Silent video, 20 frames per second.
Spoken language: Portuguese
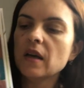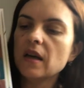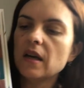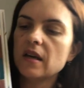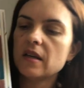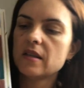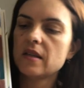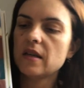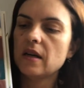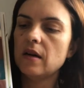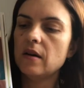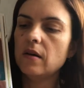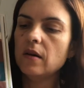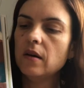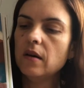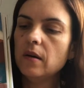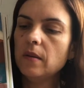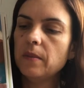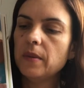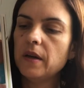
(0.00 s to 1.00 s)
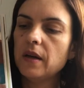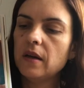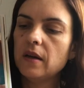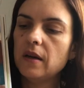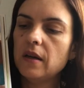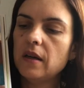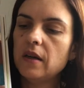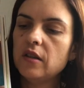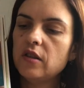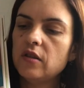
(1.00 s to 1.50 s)
essa obra
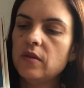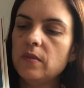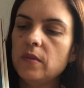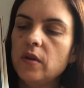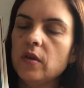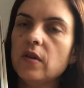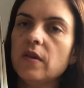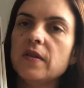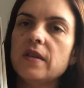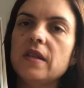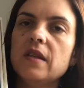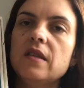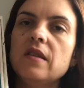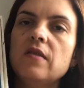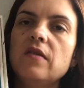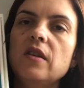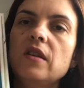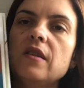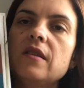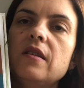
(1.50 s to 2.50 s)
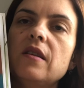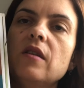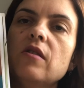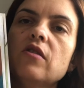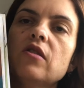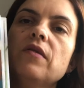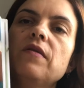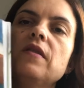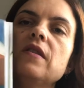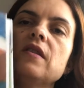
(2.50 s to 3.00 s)
é de 1925,
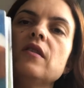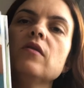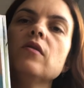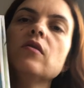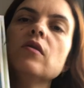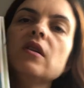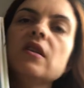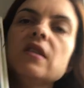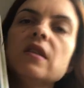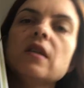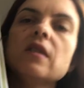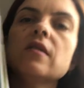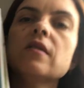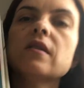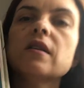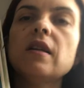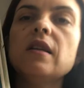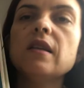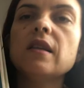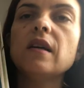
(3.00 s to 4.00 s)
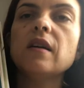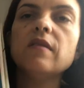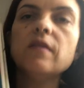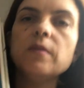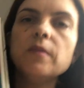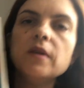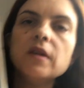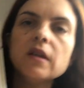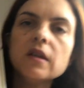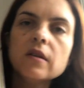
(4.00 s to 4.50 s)
já faziam dois anos que ele estava
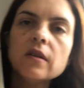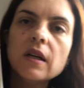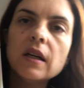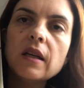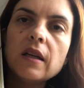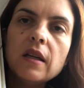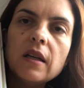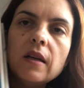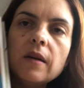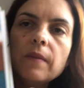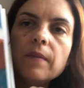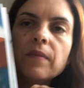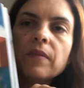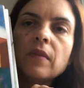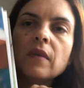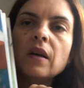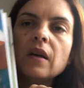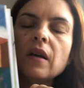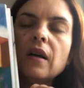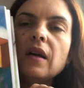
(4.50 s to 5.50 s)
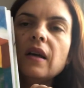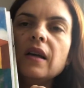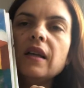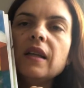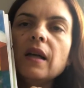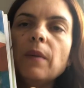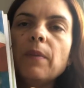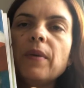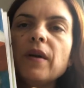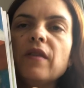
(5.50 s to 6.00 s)
morando aqui. E
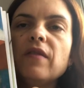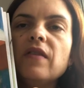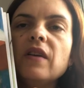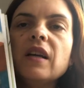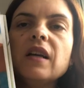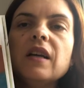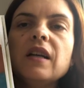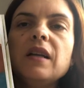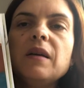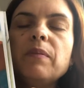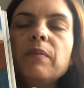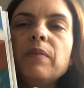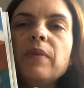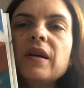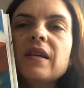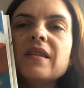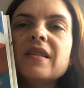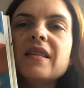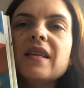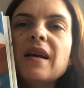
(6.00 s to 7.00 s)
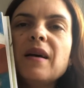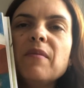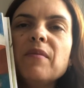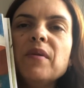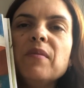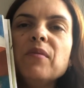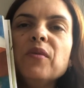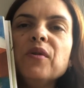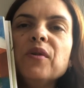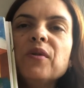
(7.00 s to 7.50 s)
dá pra ver que ele percebe
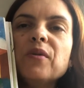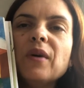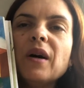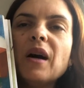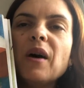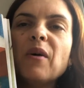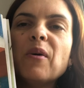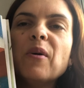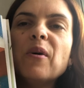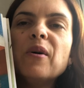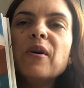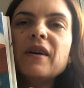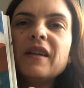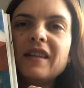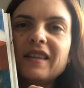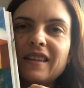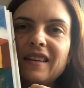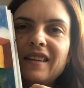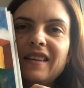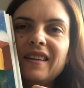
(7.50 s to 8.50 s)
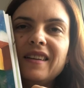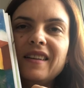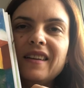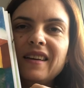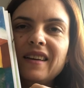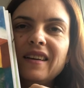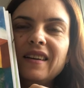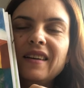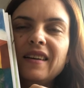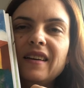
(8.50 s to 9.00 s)
muito a cor aqui,
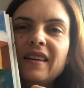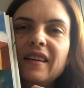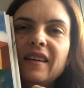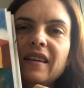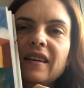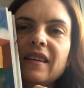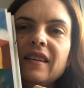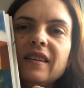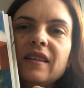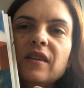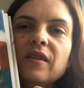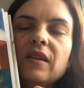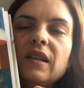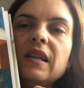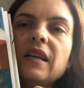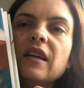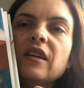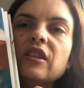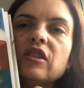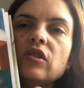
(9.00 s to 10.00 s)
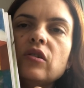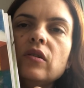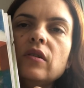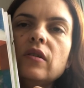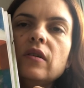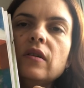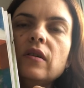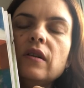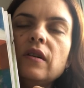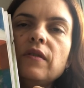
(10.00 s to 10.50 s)
né? Então ele
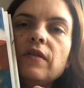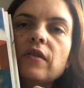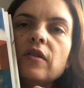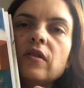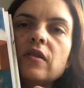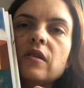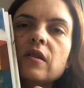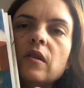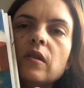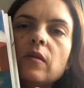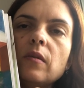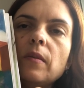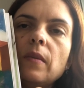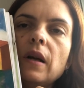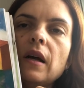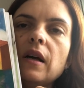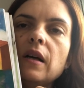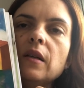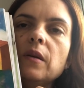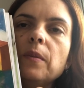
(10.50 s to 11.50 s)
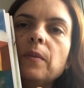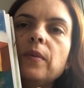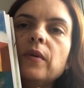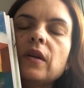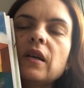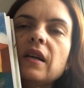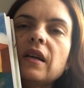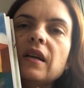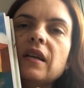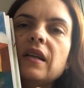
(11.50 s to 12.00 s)
achou, ele ficou deslumbrado
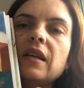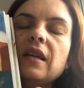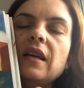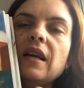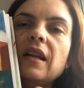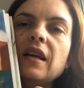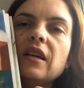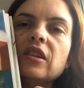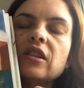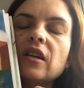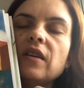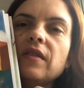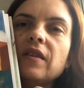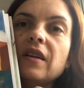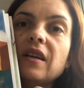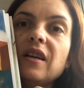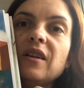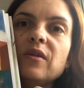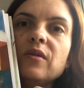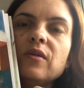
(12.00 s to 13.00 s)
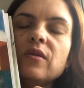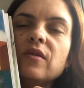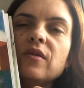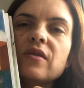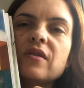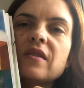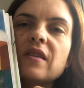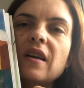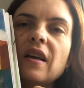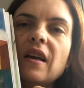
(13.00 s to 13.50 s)
porque aqui ele achava que a
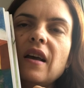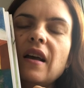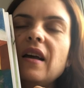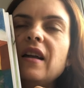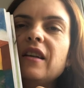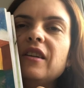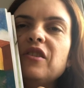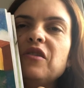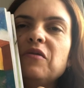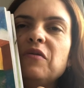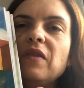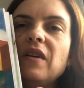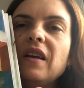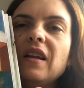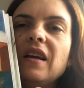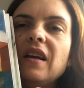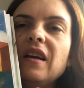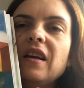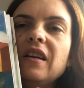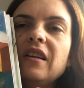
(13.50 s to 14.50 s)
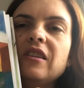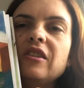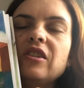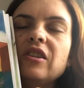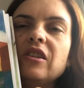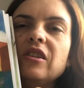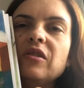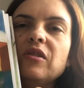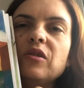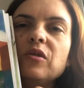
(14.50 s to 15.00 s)
luz era diferente,
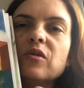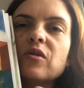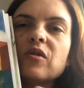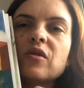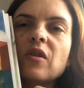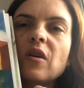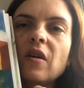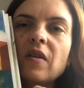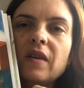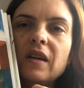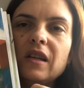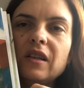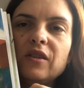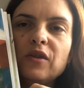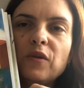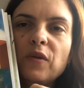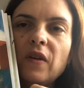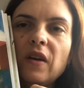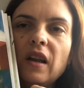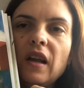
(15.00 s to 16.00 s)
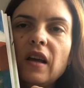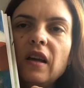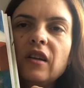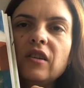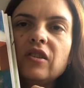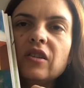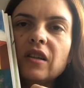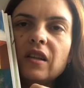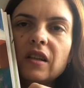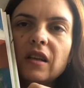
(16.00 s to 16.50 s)
que o sol era
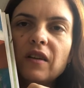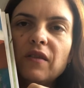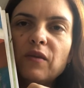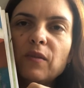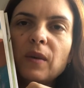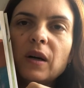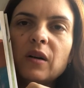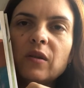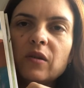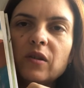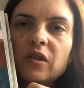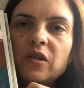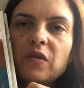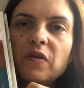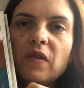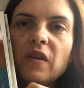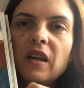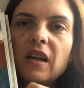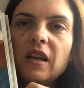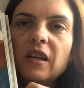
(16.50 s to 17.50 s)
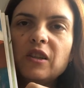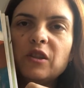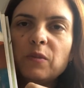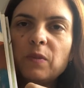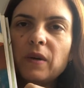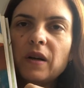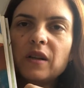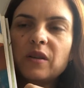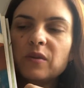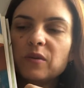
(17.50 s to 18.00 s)
diferente, que dava uma cor diferente
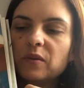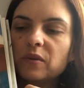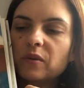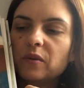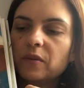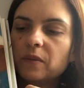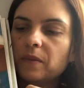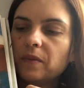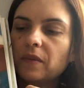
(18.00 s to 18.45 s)
para tudo